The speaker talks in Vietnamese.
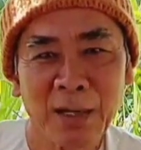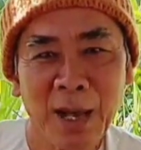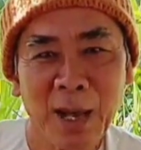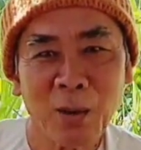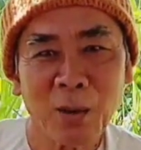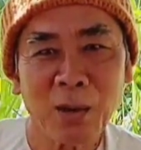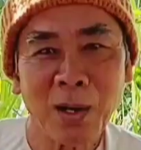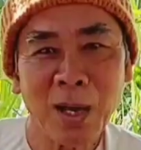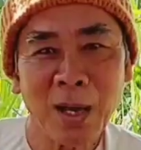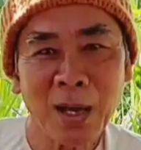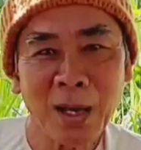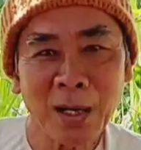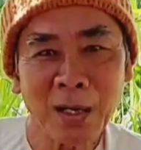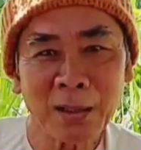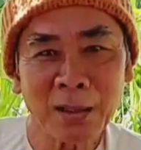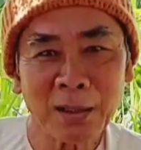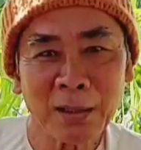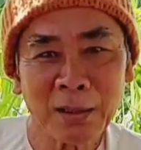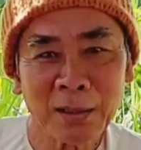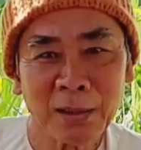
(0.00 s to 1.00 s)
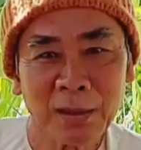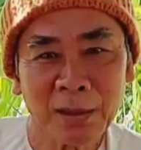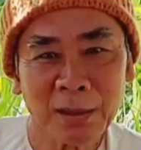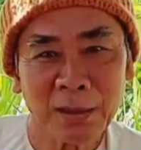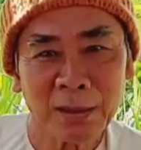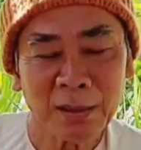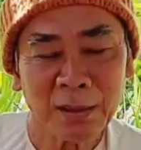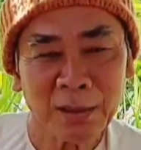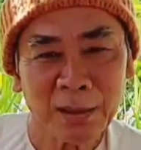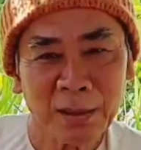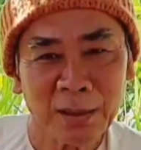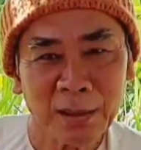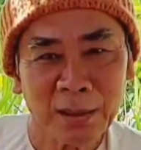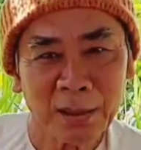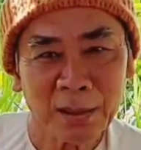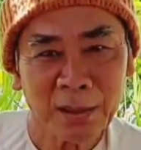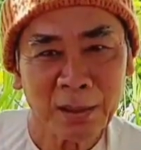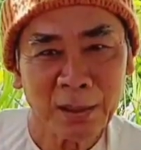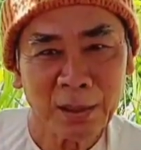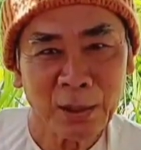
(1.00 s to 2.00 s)
nào là ăn
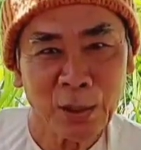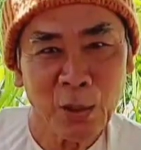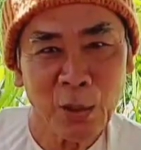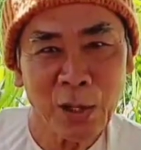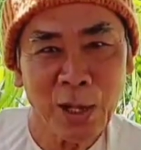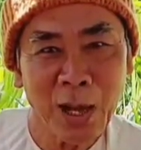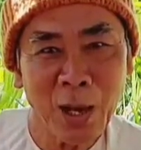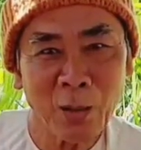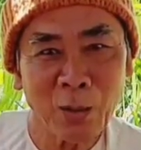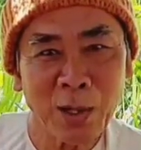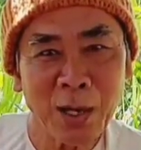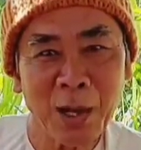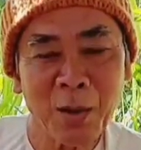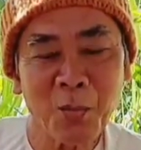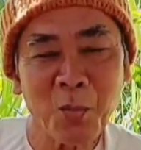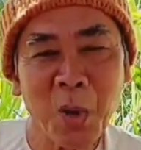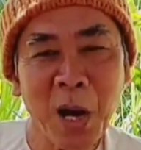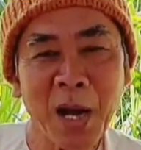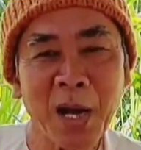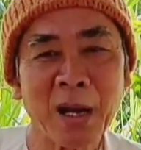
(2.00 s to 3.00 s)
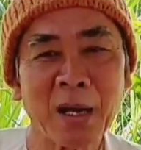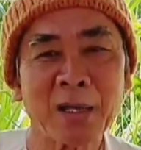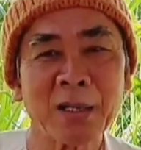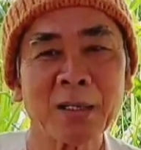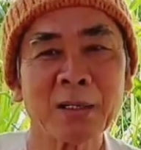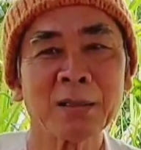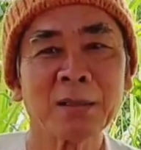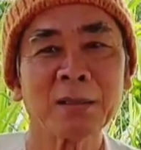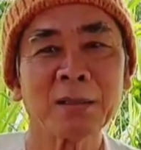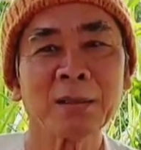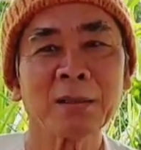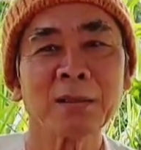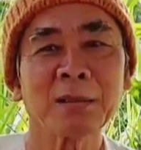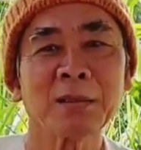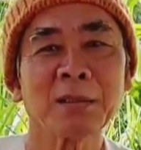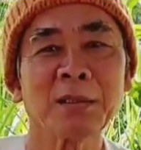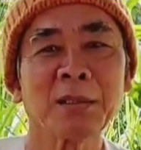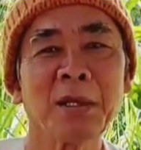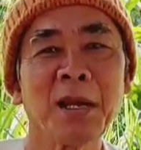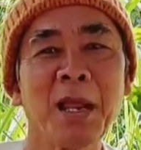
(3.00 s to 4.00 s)
rồi nào là mằn
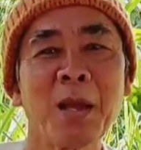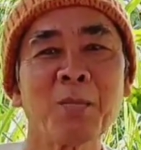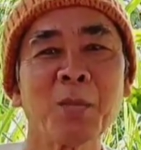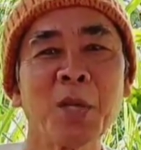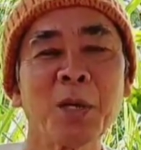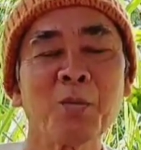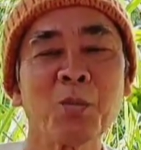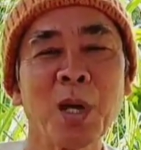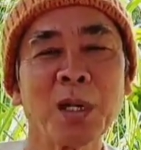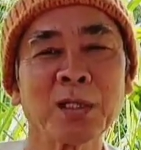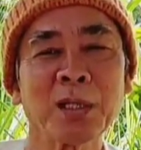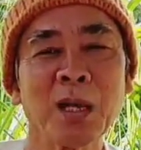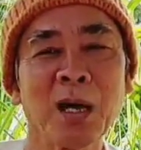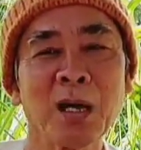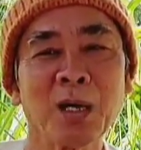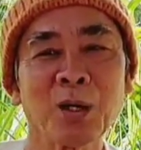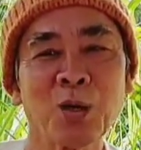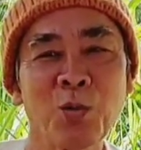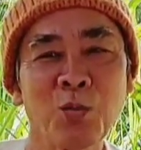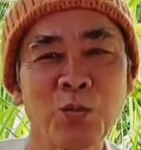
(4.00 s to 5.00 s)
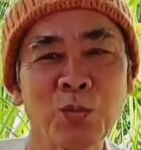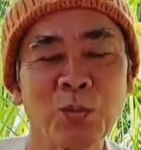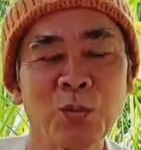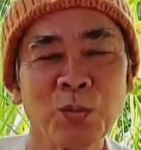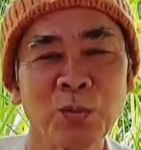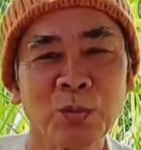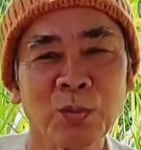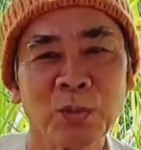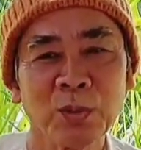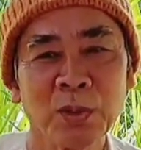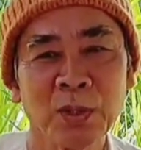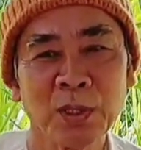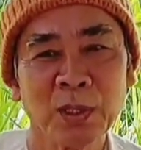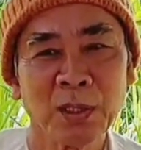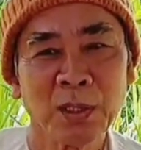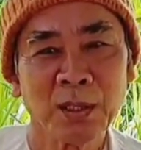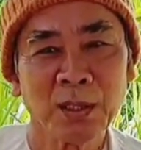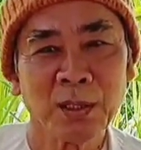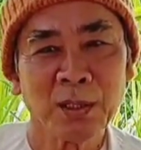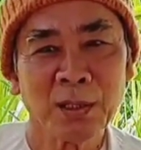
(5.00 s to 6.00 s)
đem lên bàn thờ cúng
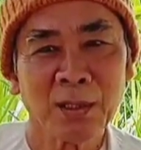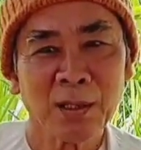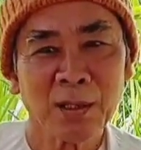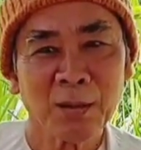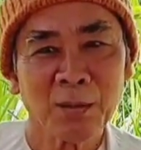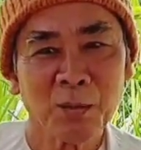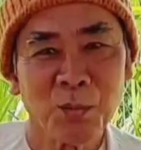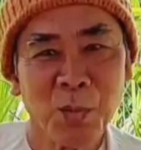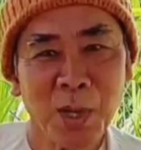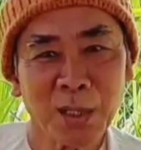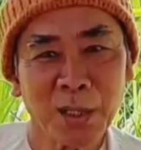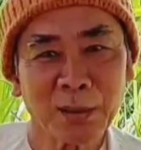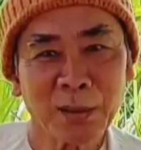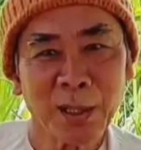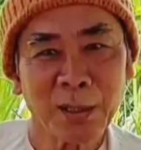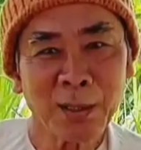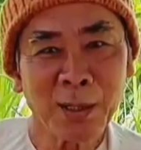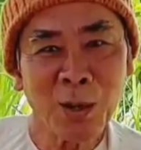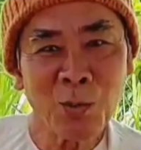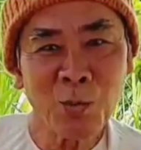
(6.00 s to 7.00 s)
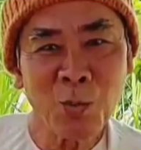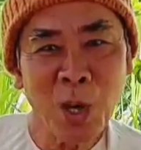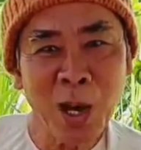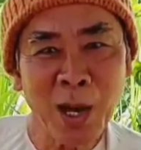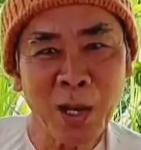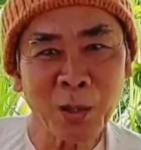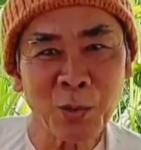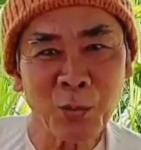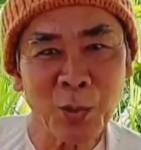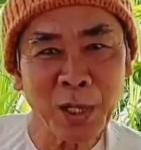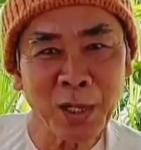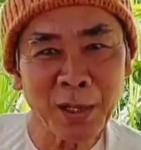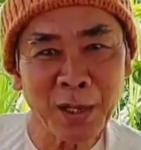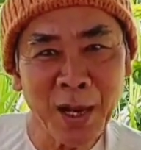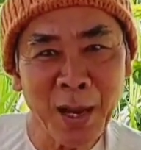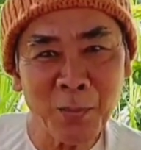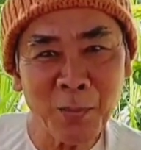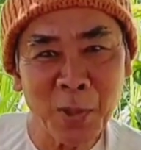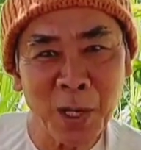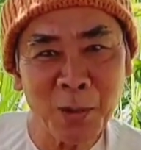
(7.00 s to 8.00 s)
mằn thịt ông bà của
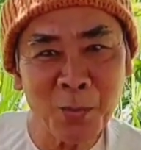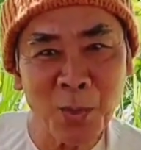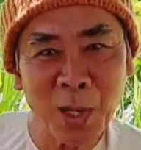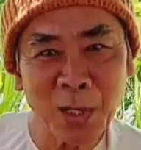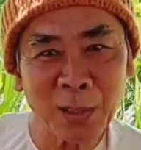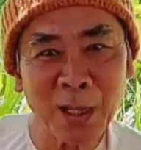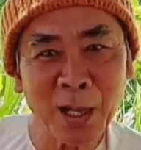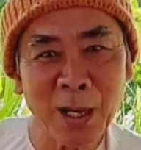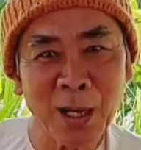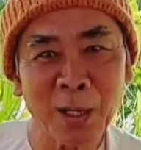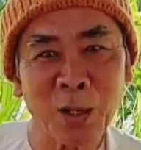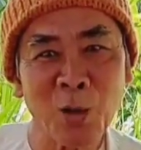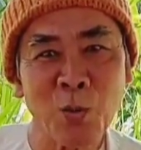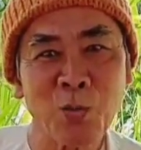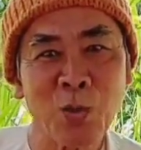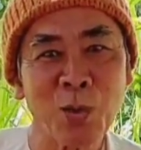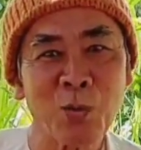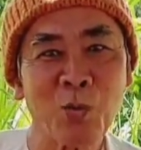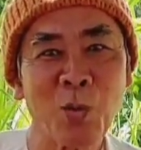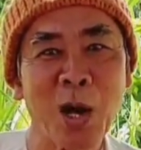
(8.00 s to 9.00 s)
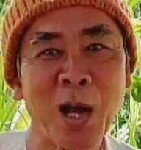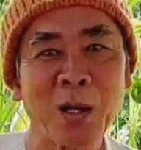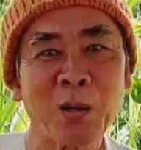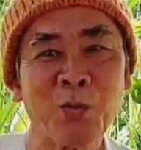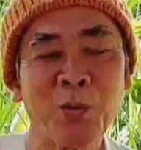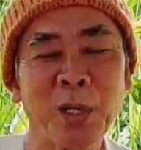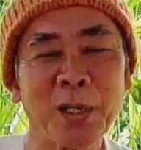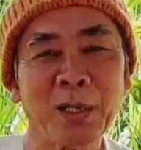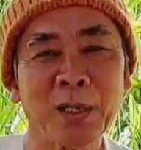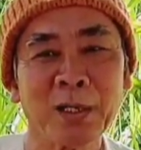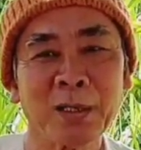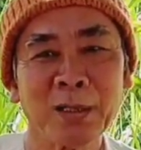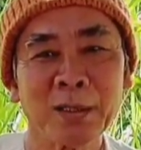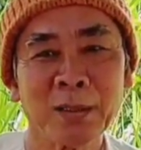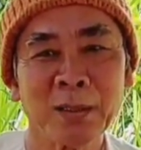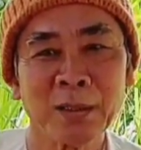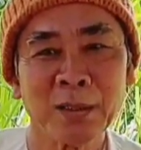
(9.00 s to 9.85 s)
mình đem lên bàn thờ cúng ông bà của mình